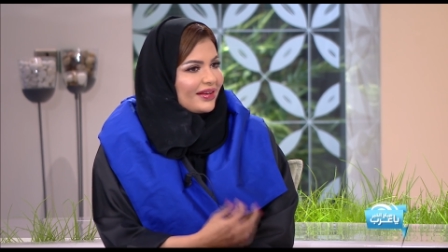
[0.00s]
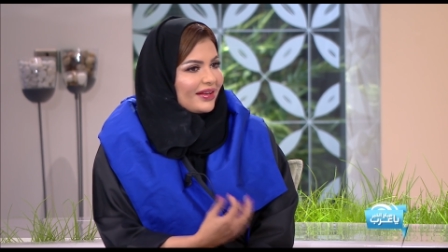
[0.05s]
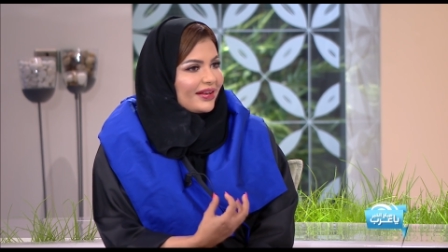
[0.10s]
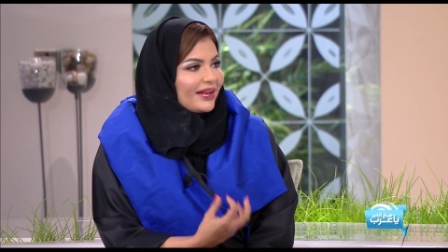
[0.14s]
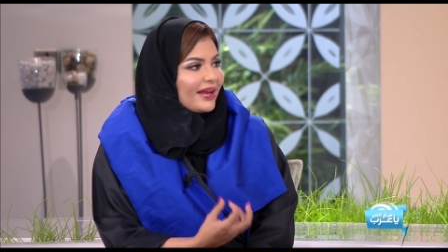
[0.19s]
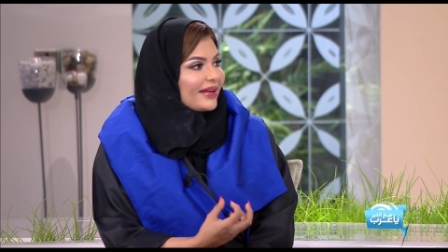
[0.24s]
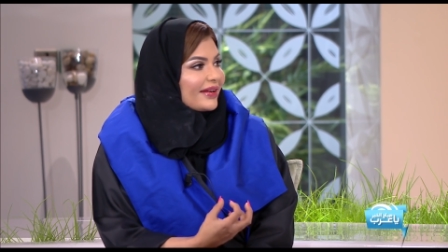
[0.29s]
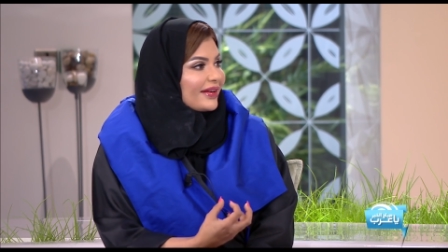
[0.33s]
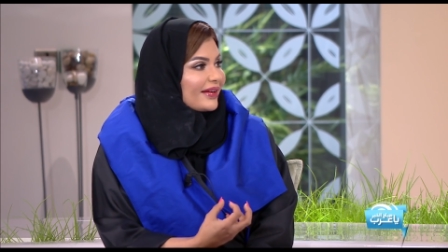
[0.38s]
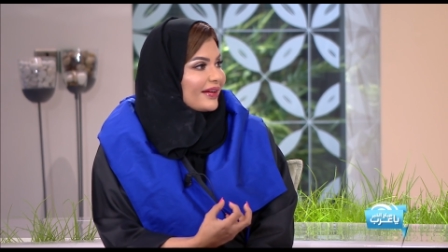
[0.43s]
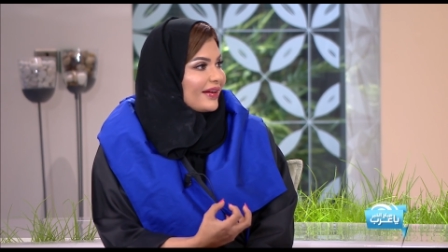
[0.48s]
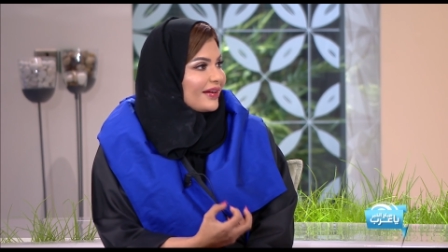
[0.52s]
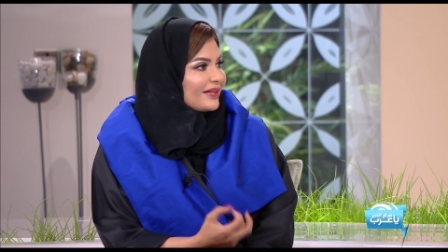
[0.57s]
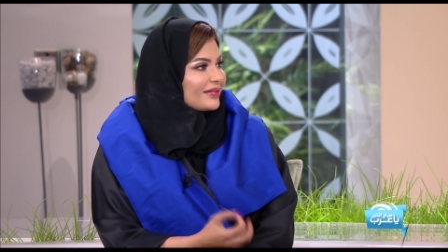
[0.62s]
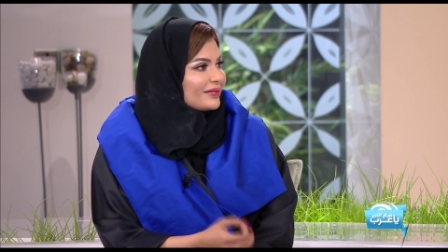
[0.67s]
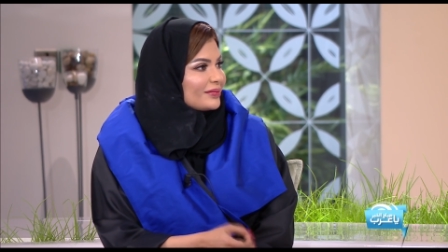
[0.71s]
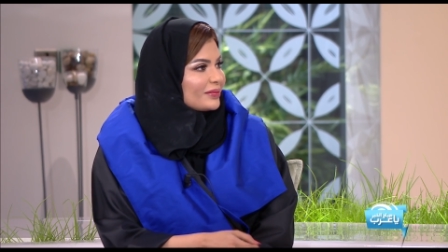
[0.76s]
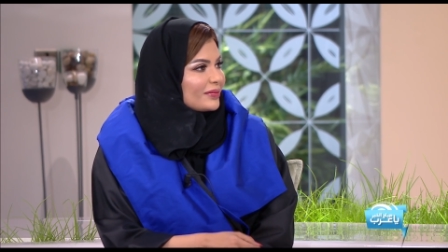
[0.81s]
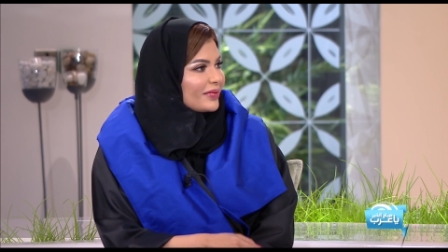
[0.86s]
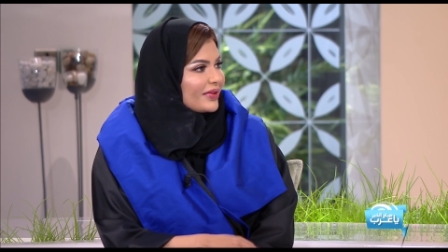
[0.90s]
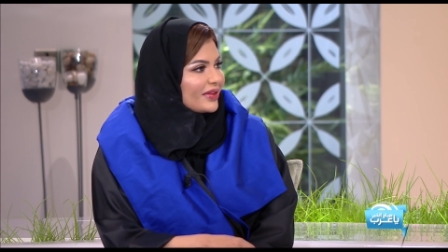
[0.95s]
العريقه
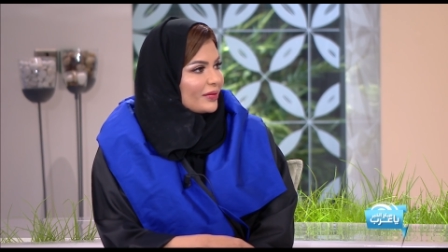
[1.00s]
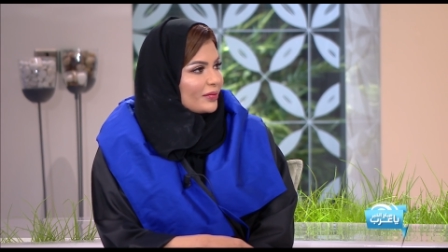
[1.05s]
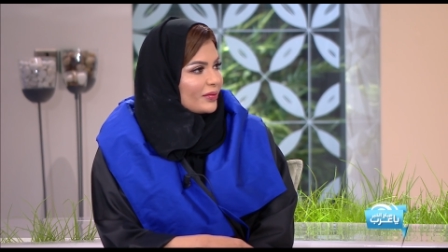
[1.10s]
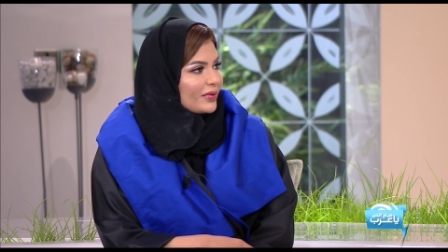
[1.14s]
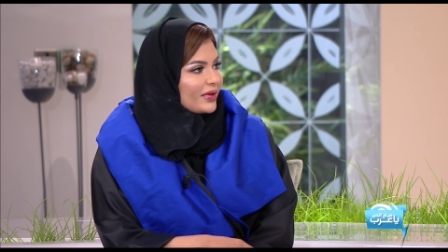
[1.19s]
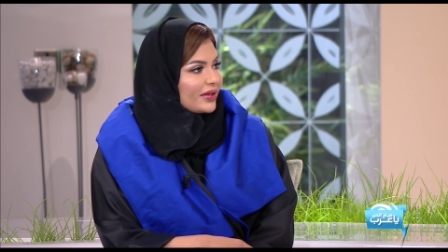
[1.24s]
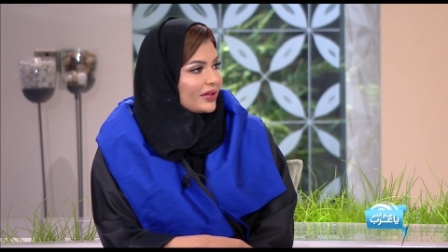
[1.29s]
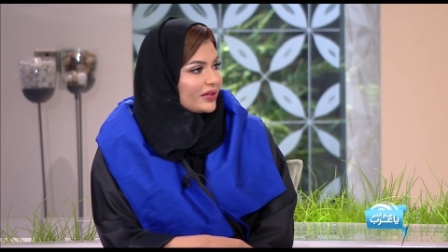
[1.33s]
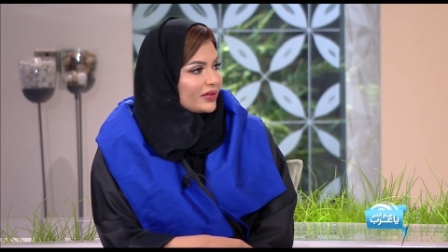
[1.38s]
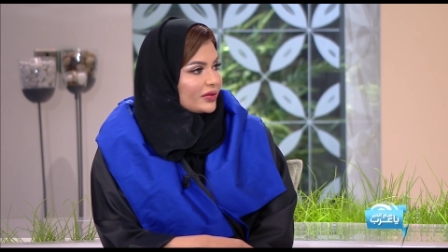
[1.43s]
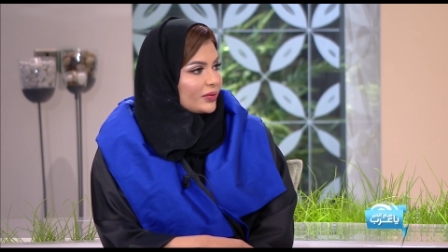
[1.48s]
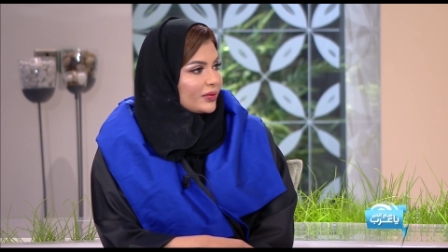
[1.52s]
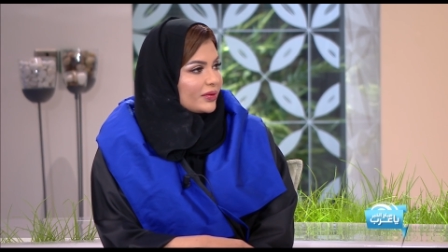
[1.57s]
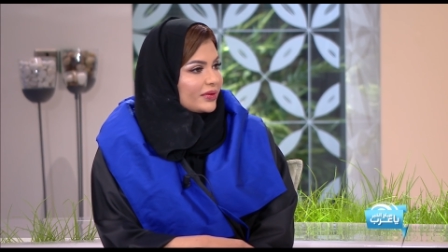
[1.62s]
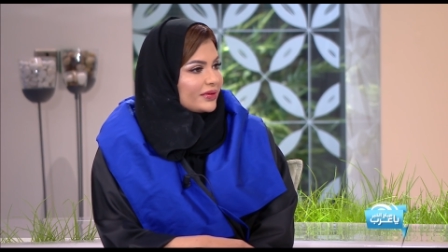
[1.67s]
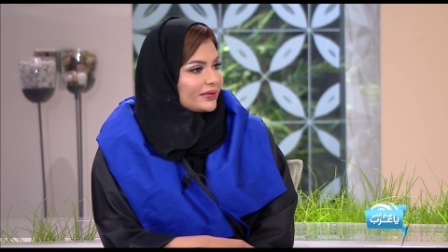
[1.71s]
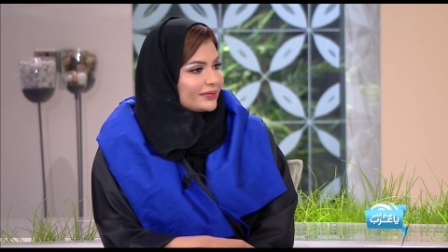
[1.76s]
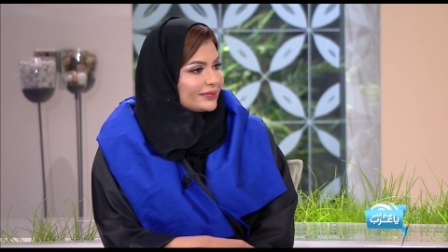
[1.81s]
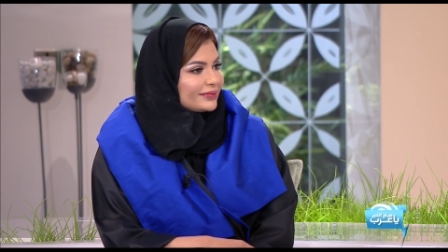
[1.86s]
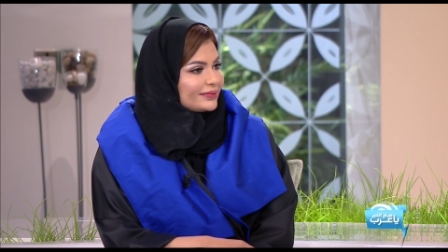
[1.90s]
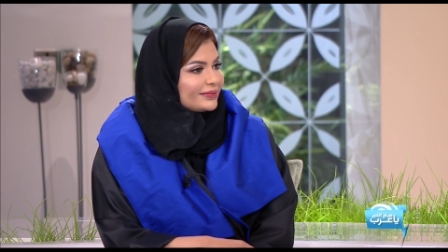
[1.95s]
اذا ممكن
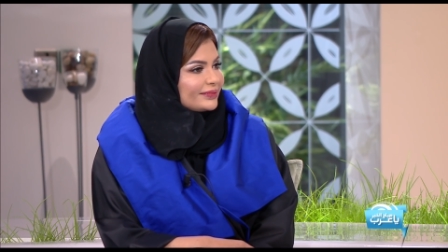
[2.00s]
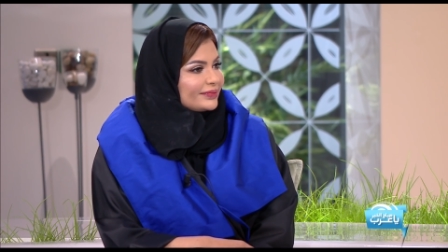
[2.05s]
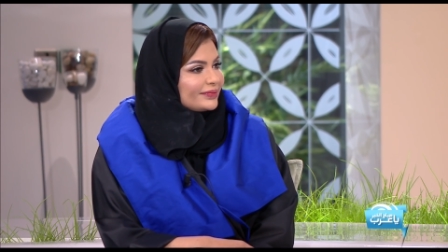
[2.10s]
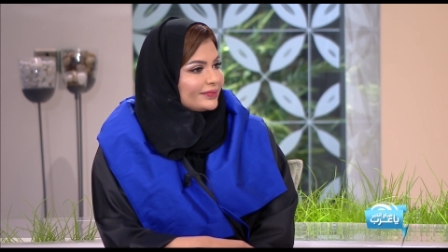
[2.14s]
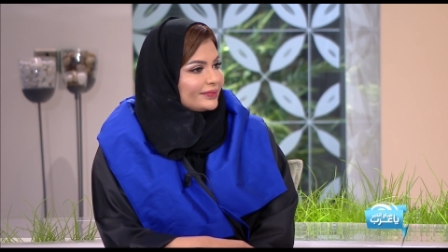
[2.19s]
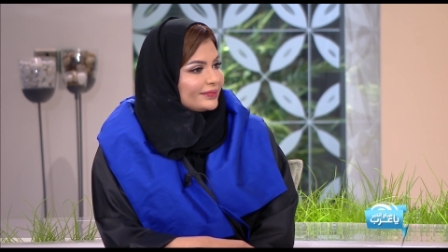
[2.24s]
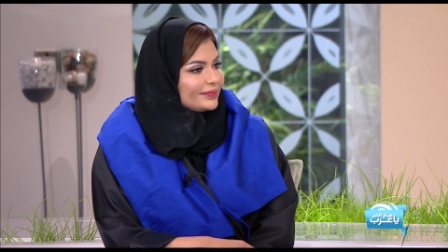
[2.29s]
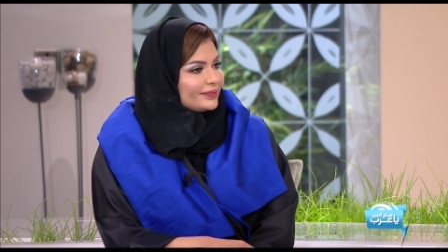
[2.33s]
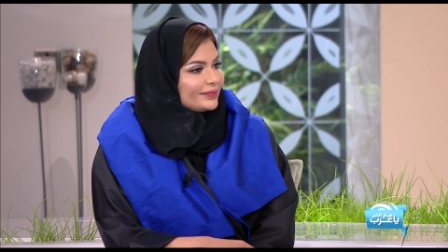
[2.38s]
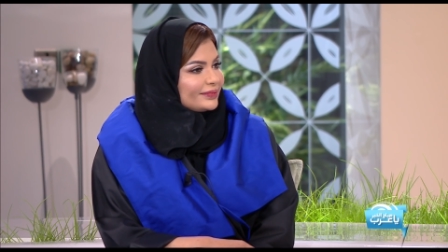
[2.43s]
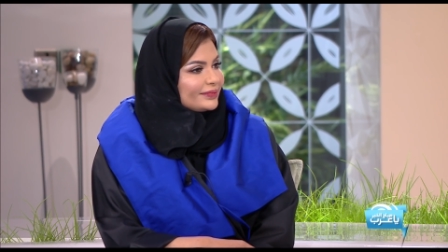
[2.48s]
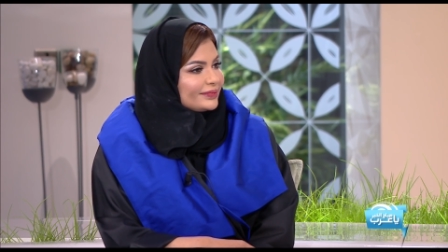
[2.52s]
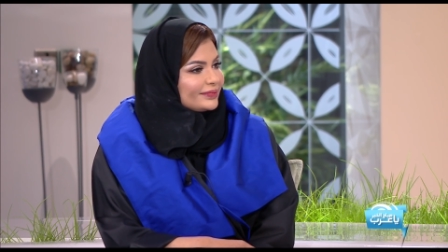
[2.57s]
حبيتي آه، آه، زي